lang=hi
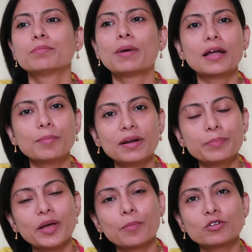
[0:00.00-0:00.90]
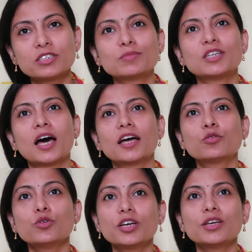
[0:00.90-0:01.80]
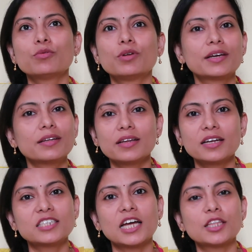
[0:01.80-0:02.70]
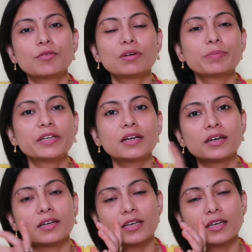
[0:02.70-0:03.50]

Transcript: बार बार अपने आप को समझा तो रही हूँ लेकिन ना चाहते हुए भी ना